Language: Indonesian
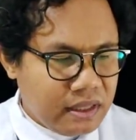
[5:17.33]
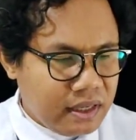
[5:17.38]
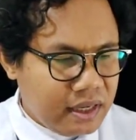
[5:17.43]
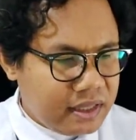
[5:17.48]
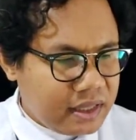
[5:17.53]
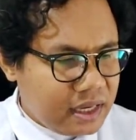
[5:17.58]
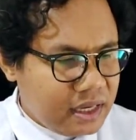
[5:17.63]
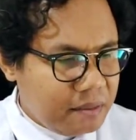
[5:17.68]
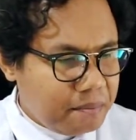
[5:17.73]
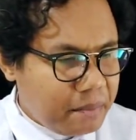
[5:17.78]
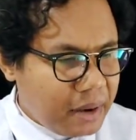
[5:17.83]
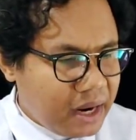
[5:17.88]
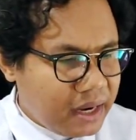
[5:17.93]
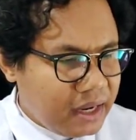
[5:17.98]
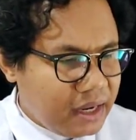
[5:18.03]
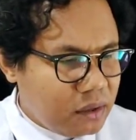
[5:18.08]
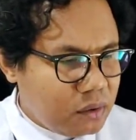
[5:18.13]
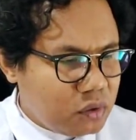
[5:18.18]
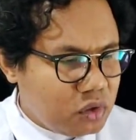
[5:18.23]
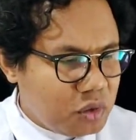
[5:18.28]
Kita
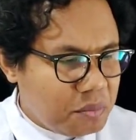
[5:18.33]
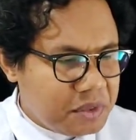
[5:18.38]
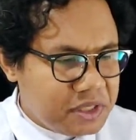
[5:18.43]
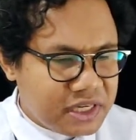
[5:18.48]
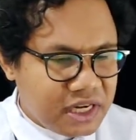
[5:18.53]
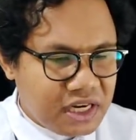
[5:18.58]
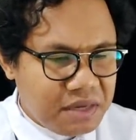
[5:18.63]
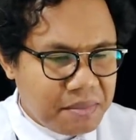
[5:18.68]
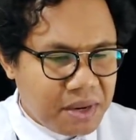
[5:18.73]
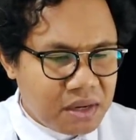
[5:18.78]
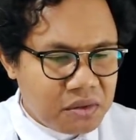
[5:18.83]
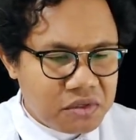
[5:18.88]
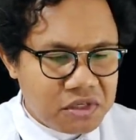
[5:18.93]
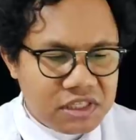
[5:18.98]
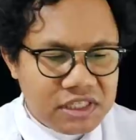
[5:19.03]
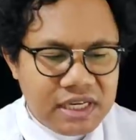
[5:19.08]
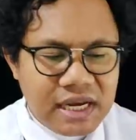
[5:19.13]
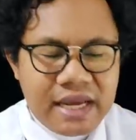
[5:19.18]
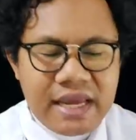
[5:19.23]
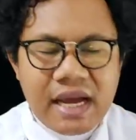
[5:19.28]
dipanggil untuk menjadi
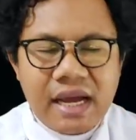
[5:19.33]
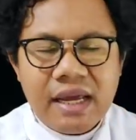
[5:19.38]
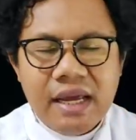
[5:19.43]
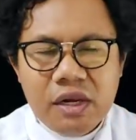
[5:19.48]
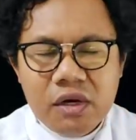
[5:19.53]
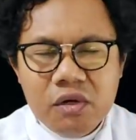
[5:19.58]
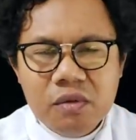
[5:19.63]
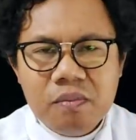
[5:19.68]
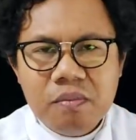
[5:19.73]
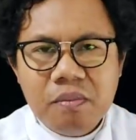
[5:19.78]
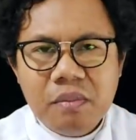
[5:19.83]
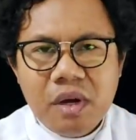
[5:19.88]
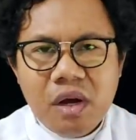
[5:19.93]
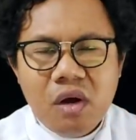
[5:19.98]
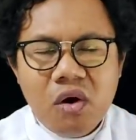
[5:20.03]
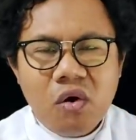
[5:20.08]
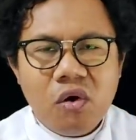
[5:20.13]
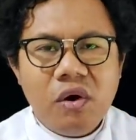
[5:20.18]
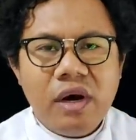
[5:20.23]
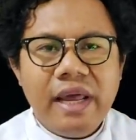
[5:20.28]
manusia yang hidup
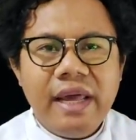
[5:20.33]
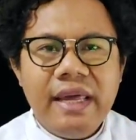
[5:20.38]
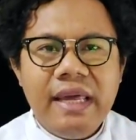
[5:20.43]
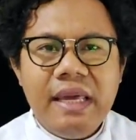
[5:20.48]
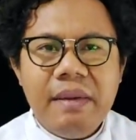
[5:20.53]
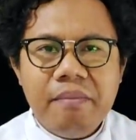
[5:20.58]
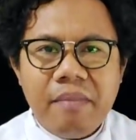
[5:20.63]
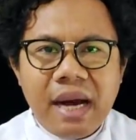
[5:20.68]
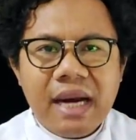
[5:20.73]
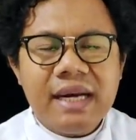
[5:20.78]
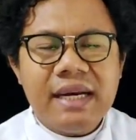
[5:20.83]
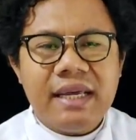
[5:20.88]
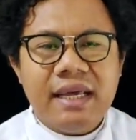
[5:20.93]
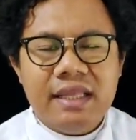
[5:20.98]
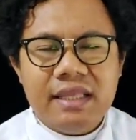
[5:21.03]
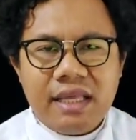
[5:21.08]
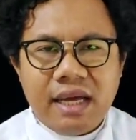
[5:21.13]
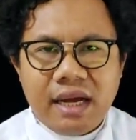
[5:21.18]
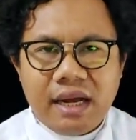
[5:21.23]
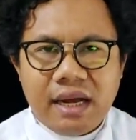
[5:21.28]
oleh iman
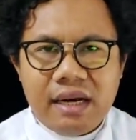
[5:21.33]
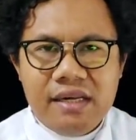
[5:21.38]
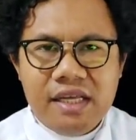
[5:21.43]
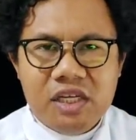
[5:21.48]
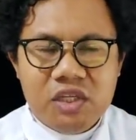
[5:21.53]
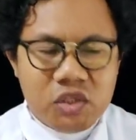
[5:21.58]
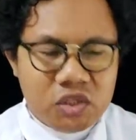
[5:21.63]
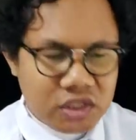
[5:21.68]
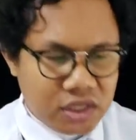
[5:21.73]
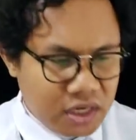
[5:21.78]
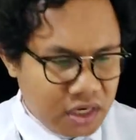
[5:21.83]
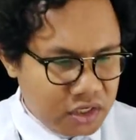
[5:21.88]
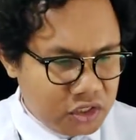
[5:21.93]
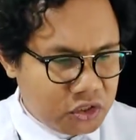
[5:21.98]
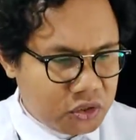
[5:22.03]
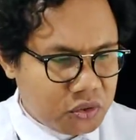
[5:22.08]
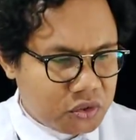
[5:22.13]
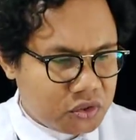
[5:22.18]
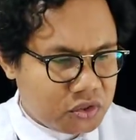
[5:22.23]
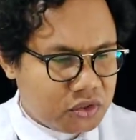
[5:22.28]
kita akan Yesus
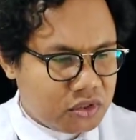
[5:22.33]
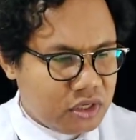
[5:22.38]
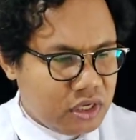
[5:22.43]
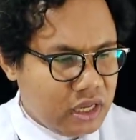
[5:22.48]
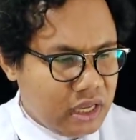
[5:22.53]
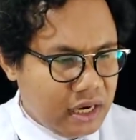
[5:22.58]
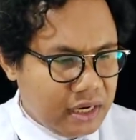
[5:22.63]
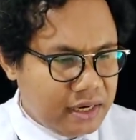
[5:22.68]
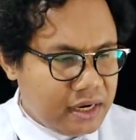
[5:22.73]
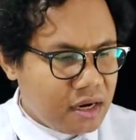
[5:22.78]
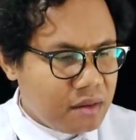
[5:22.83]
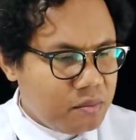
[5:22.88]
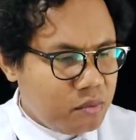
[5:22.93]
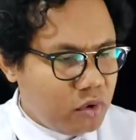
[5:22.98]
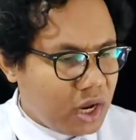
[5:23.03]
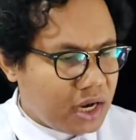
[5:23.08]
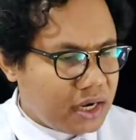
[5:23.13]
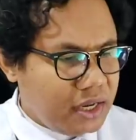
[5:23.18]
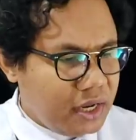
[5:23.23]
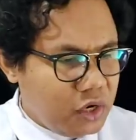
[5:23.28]
Kristus dan
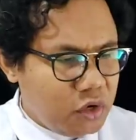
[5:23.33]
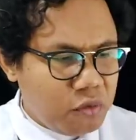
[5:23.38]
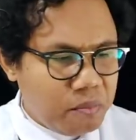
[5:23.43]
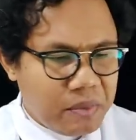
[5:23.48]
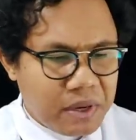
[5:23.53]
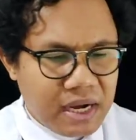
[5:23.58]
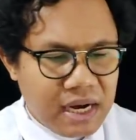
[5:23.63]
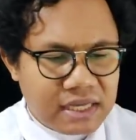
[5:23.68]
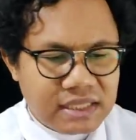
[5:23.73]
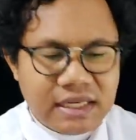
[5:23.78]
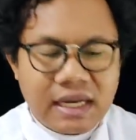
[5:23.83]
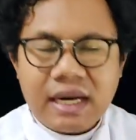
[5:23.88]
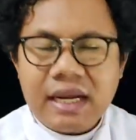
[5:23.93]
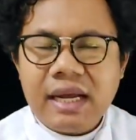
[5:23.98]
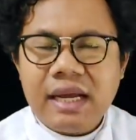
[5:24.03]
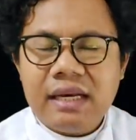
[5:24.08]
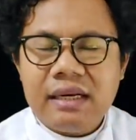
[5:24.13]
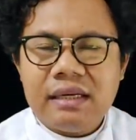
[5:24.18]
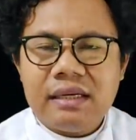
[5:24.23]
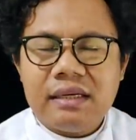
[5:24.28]
bukan hidup
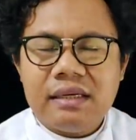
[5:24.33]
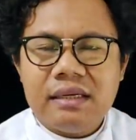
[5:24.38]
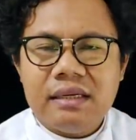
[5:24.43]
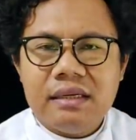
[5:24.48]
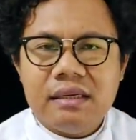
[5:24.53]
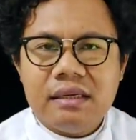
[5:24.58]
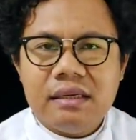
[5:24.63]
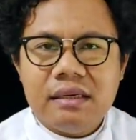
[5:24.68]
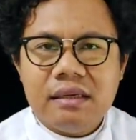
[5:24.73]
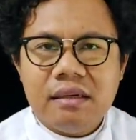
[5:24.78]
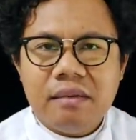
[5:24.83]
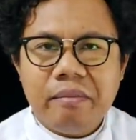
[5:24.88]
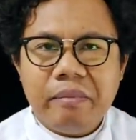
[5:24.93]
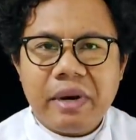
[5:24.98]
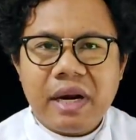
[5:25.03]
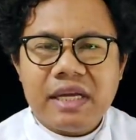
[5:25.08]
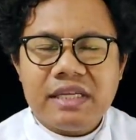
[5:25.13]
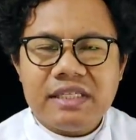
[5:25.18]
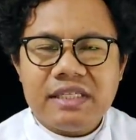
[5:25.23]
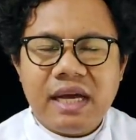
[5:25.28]
berdasarkan
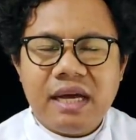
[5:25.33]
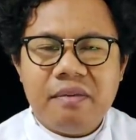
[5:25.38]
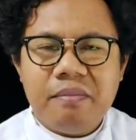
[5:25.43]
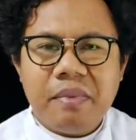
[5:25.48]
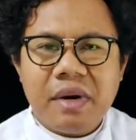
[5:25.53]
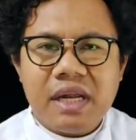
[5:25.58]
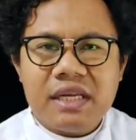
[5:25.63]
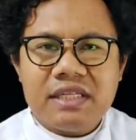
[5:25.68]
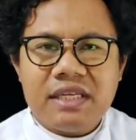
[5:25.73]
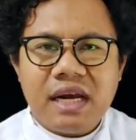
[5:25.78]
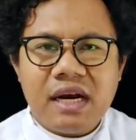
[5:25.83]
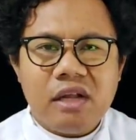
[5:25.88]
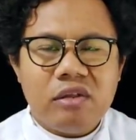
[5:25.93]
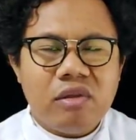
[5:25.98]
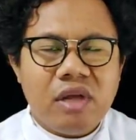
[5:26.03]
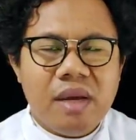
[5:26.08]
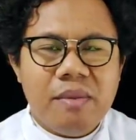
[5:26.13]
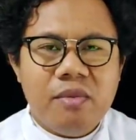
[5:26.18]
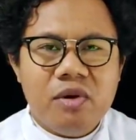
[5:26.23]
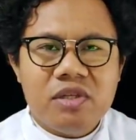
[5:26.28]
perasaan-perasaan
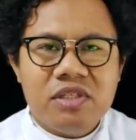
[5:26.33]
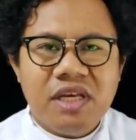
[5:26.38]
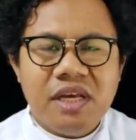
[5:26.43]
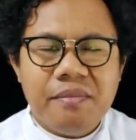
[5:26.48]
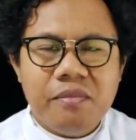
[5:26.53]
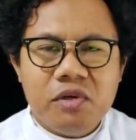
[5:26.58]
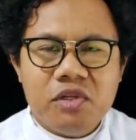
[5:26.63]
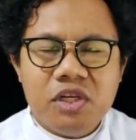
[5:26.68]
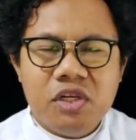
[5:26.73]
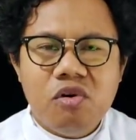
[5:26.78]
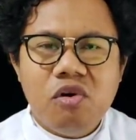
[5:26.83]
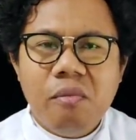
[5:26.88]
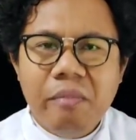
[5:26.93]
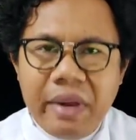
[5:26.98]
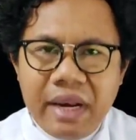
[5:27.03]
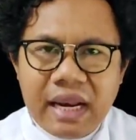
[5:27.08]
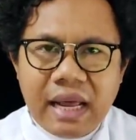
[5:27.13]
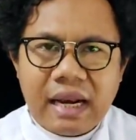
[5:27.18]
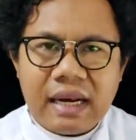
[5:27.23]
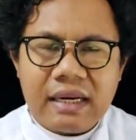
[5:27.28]
atau emosi-emosi
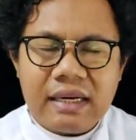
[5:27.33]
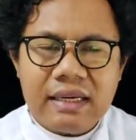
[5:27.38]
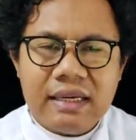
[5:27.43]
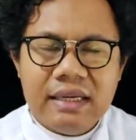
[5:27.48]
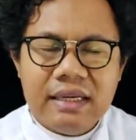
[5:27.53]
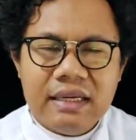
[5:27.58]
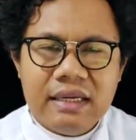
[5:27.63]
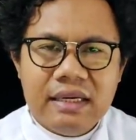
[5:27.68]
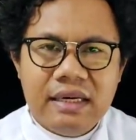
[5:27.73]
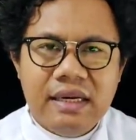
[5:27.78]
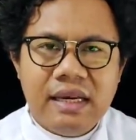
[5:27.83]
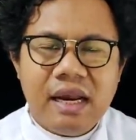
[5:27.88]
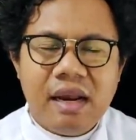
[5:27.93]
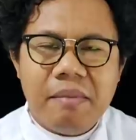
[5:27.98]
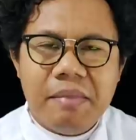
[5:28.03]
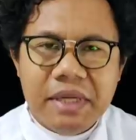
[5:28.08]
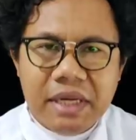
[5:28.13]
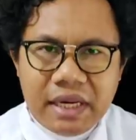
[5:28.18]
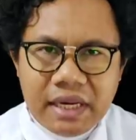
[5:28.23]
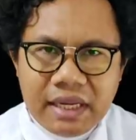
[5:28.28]
dominan di
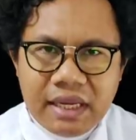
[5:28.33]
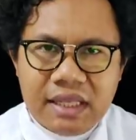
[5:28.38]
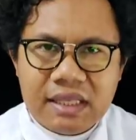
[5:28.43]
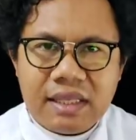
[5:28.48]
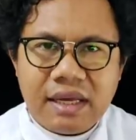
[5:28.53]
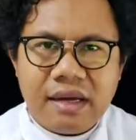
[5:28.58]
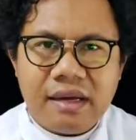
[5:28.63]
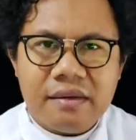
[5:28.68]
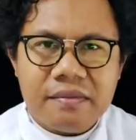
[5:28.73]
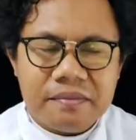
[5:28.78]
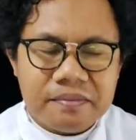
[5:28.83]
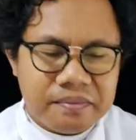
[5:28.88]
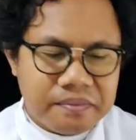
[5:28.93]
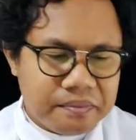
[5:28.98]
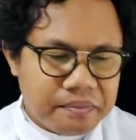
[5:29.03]
dalam diri kita.